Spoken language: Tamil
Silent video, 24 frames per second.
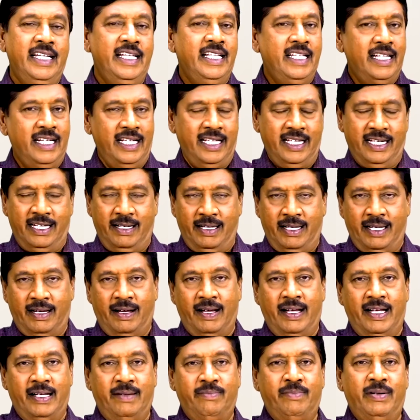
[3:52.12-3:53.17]
இதில்
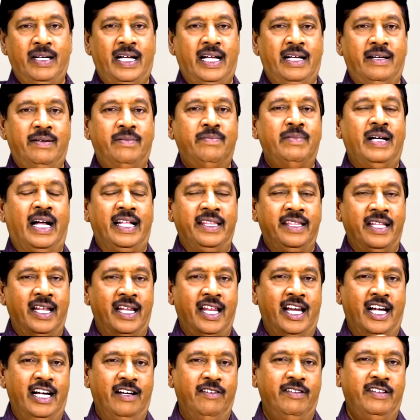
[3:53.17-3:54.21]

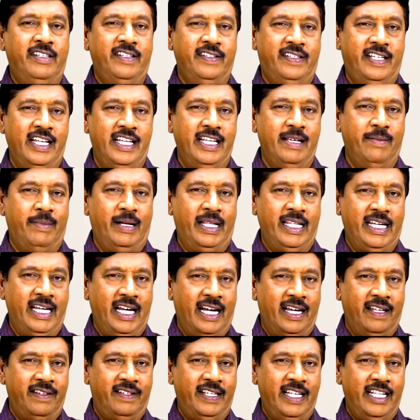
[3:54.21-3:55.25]
அந்தணர்களை வச்சு செஞ்ச
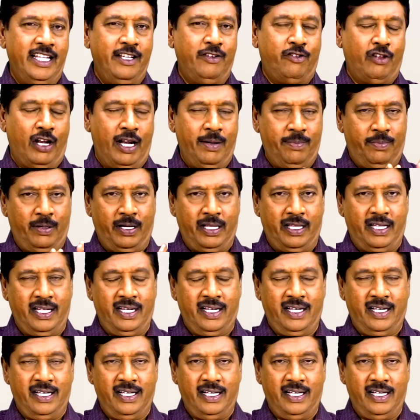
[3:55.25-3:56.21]
மாதிரியான செய்தி சொல்லப்படுது